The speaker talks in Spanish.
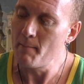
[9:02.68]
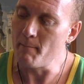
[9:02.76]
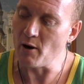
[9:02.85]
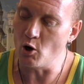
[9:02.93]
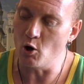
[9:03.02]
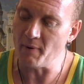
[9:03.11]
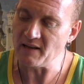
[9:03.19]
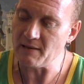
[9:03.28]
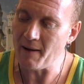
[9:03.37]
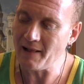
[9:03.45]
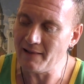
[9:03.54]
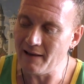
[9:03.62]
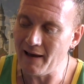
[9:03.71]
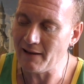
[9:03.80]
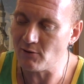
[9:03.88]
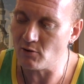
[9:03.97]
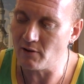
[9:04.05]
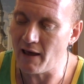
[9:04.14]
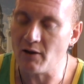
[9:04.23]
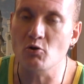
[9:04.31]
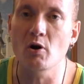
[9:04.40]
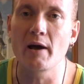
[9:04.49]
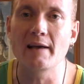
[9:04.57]
Pero lo principal de
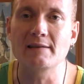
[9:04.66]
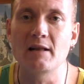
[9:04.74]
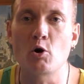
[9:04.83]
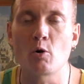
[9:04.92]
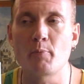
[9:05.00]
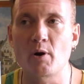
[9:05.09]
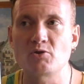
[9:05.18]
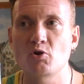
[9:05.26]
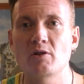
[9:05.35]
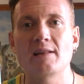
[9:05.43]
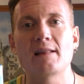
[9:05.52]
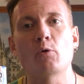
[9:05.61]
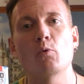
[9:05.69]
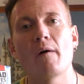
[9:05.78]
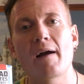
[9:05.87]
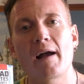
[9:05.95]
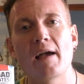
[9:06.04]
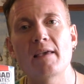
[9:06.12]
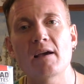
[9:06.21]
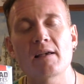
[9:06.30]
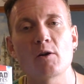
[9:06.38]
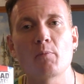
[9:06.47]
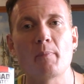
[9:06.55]
esto es la incorporación de estas nuevas calles
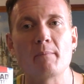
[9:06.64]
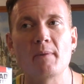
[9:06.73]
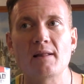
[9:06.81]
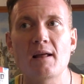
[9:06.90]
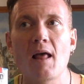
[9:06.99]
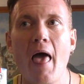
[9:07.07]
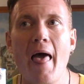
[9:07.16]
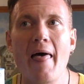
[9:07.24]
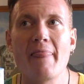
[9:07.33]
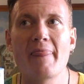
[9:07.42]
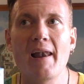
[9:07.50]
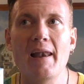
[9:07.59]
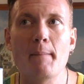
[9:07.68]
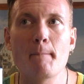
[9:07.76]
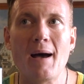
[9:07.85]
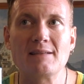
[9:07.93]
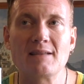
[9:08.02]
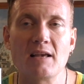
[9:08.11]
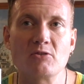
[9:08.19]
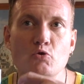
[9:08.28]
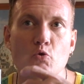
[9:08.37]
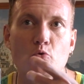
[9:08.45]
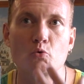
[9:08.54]
que nos permite darle más
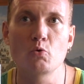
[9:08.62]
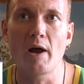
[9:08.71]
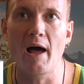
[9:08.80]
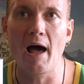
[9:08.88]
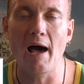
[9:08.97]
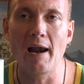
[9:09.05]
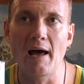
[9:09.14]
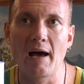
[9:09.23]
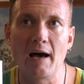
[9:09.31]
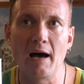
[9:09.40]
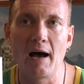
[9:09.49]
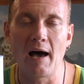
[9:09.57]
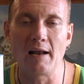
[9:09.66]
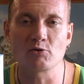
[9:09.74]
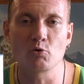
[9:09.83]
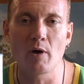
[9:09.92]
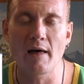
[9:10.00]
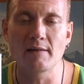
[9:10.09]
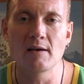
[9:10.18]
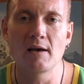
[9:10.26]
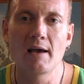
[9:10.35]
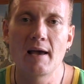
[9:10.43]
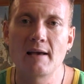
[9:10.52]
estructura a la ciudad,
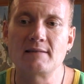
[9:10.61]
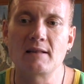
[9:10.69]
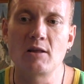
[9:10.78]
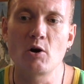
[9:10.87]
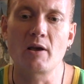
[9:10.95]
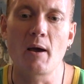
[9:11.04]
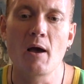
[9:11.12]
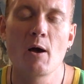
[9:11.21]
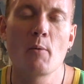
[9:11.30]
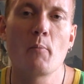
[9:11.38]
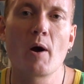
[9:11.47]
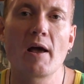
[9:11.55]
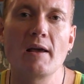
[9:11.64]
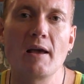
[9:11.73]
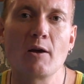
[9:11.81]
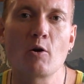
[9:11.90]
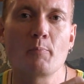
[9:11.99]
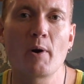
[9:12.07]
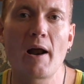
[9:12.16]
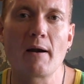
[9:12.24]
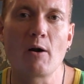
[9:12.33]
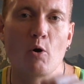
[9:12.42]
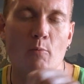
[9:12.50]
en el sentido de que puedes
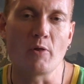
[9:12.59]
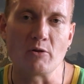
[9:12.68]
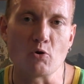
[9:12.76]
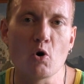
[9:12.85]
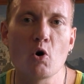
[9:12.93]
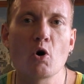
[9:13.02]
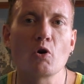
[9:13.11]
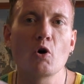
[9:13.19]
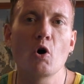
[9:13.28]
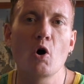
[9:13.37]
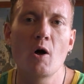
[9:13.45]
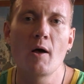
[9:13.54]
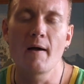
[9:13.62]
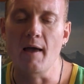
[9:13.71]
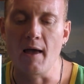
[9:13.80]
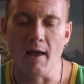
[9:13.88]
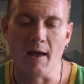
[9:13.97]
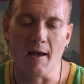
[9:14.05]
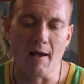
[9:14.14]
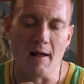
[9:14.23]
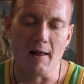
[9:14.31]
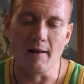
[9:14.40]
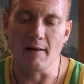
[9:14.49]
incorporar lomos de toro,
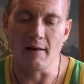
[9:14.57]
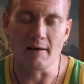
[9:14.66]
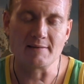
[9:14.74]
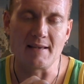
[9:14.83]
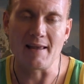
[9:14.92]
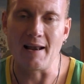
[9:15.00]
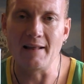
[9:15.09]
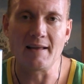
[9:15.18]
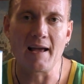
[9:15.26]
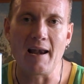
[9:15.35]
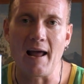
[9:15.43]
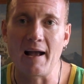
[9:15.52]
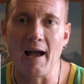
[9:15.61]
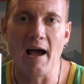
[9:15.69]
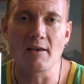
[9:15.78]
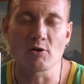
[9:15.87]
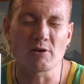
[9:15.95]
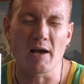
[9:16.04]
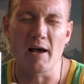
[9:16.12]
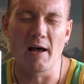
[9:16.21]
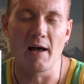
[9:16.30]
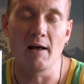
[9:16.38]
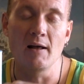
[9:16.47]
eh, señalética en las calles, o
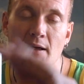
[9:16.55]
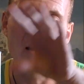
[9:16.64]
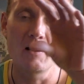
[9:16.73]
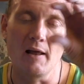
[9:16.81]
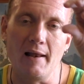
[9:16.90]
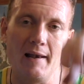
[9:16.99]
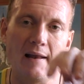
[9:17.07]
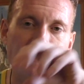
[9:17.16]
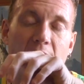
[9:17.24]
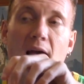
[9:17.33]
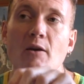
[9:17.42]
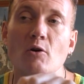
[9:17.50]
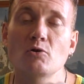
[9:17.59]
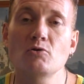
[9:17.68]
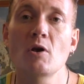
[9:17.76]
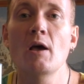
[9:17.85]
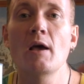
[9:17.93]
sea, eh, letreros,